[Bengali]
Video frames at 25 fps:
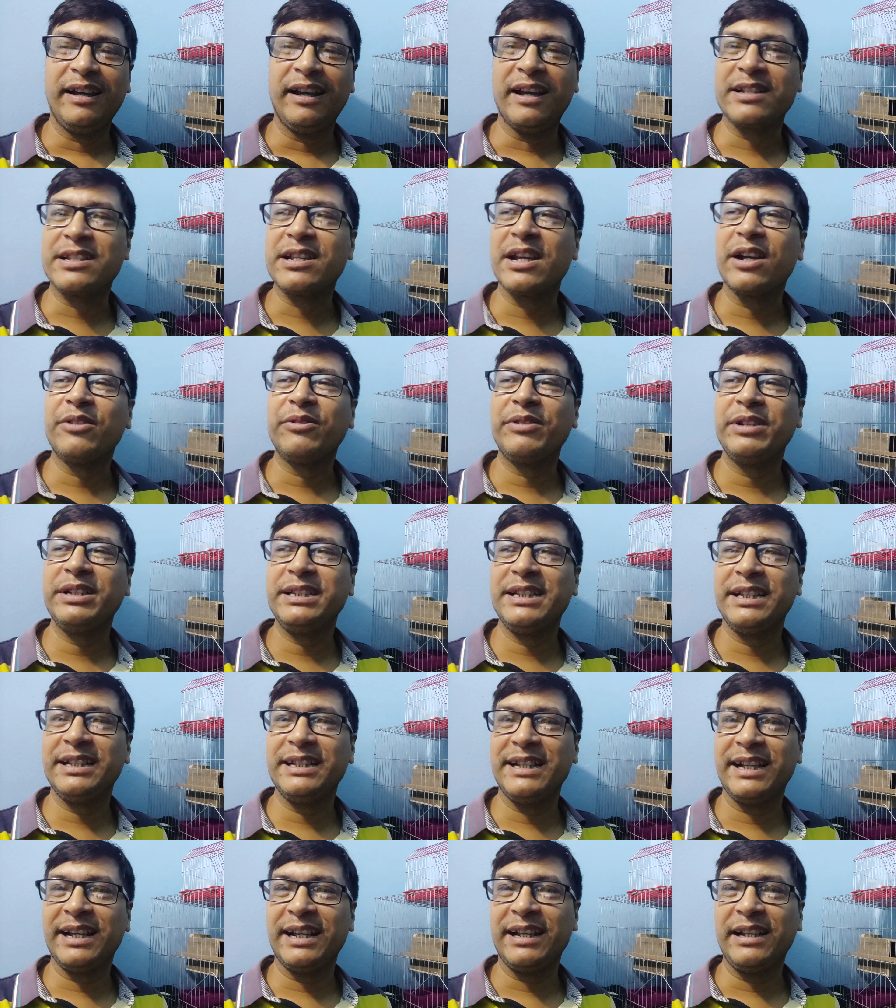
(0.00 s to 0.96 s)
আশা করি
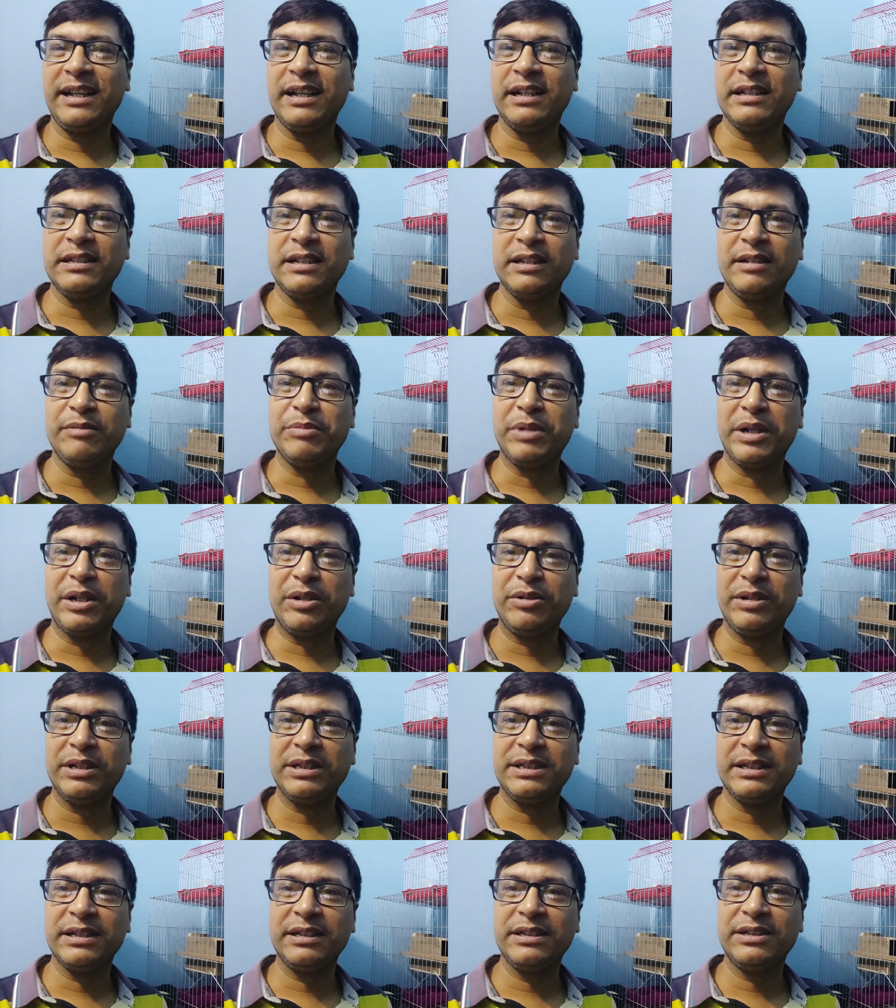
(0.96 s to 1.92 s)
যে যেখানে আছেন ভালো
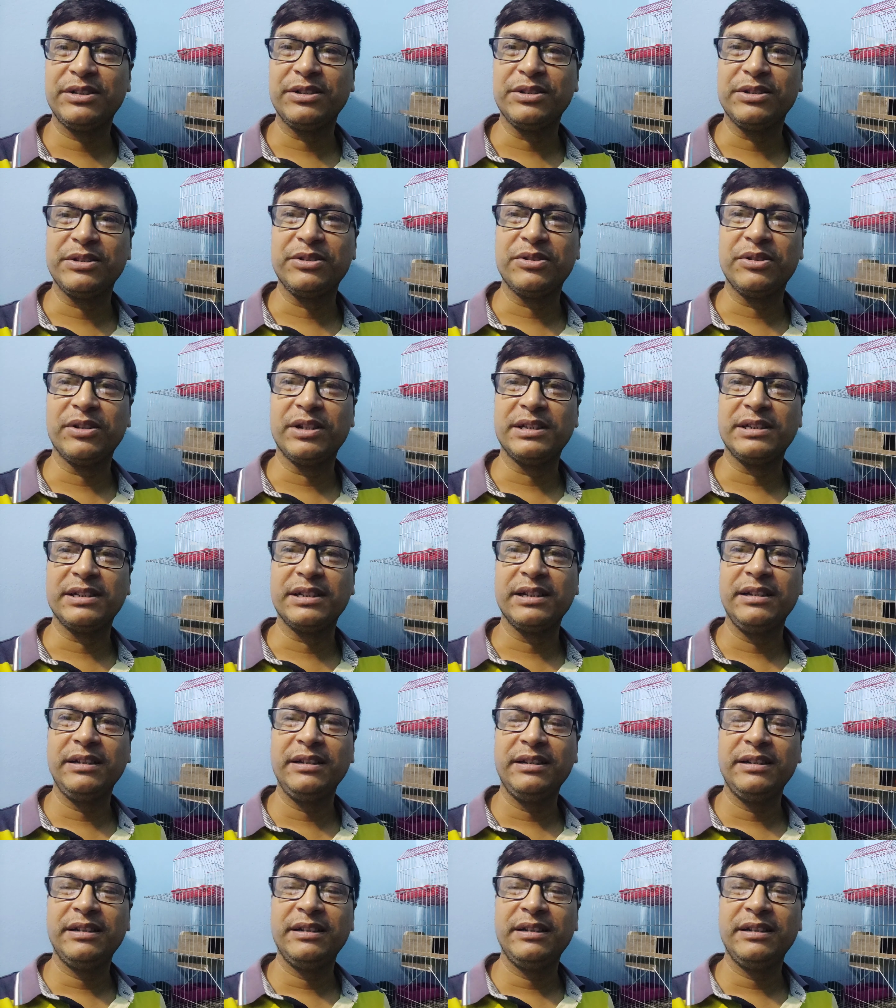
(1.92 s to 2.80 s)
আছেন সুস্থ আছেন